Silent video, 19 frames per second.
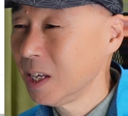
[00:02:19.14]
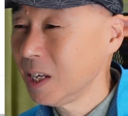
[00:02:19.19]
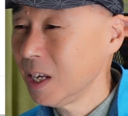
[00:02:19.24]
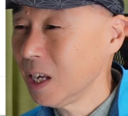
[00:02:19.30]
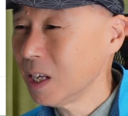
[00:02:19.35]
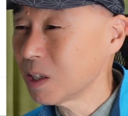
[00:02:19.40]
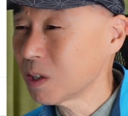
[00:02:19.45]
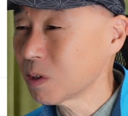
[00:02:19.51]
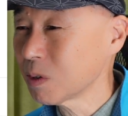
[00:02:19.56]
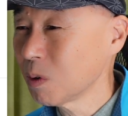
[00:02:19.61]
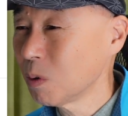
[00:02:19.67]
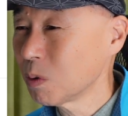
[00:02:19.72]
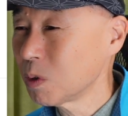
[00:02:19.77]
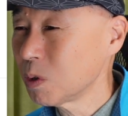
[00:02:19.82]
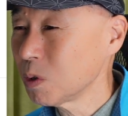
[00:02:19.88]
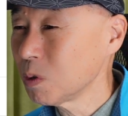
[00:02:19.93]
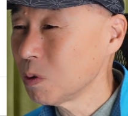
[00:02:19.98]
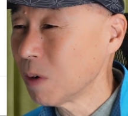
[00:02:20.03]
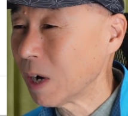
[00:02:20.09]
エスご
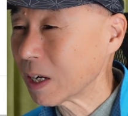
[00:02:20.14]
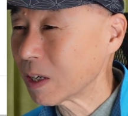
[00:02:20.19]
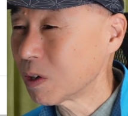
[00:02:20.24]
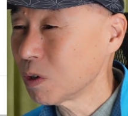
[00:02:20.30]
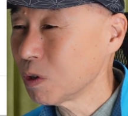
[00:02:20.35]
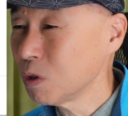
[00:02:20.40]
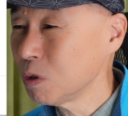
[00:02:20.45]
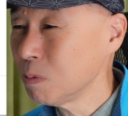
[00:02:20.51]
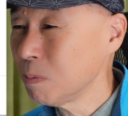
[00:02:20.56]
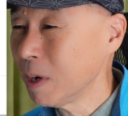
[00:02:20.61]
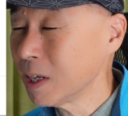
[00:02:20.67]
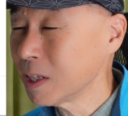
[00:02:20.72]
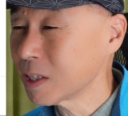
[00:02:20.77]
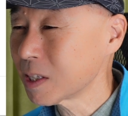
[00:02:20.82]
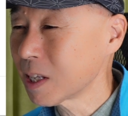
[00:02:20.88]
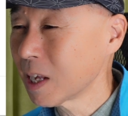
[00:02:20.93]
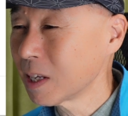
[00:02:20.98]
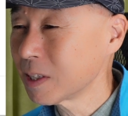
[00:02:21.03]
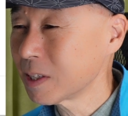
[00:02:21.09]
じゅう は きゅうまん
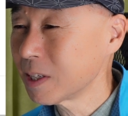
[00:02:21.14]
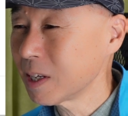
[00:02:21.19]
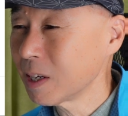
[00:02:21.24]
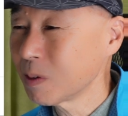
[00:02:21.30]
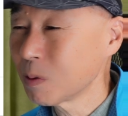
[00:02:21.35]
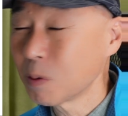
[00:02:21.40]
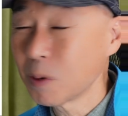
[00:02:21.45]
さんぜん